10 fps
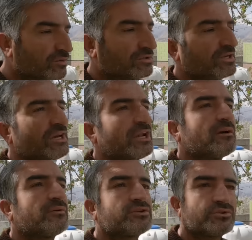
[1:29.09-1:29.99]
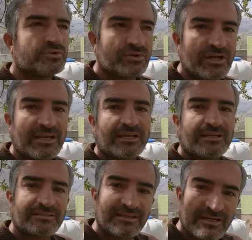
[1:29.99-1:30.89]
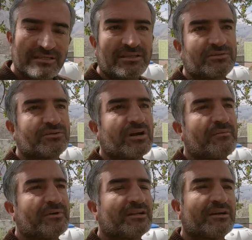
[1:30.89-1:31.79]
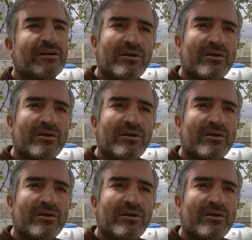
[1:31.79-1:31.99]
उसके अलावा जो घर के ज़्यादातर जो काम है ना